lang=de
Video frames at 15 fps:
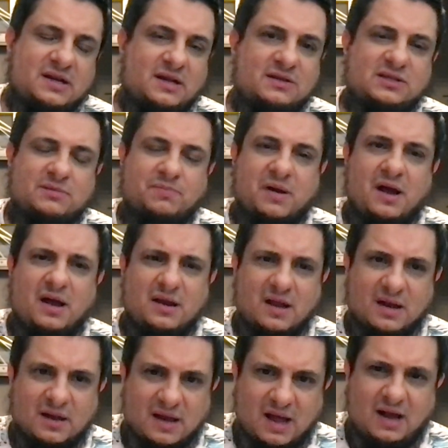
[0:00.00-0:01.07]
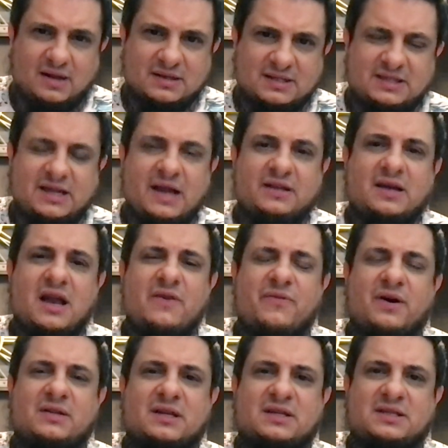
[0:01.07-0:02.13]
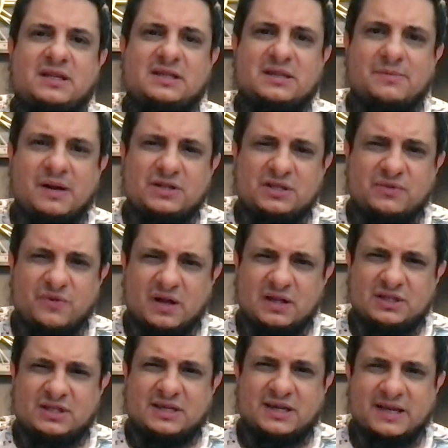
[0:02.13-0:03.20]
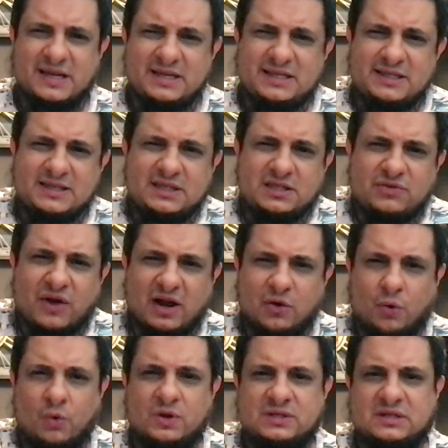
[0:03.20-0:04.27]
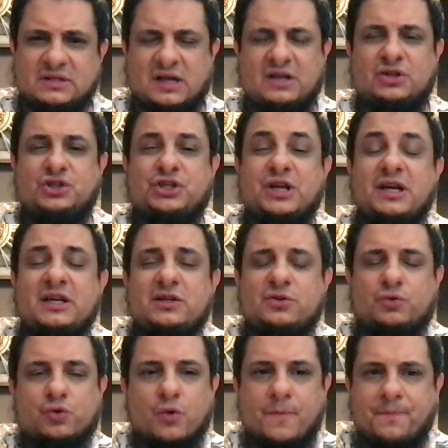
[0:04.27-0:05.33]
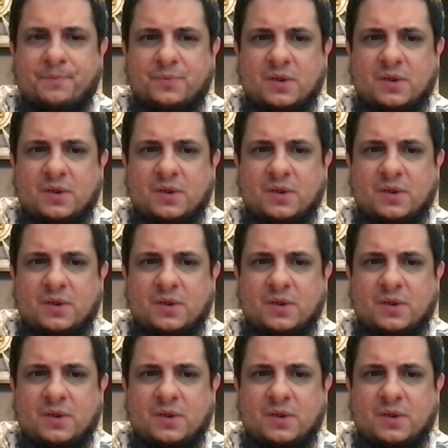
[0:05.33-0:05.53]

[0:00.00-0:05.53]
Und subhanallah, das zeigt einfach, dass diese Menschen wirklich richtig verlogen sind. Also Schiitentum.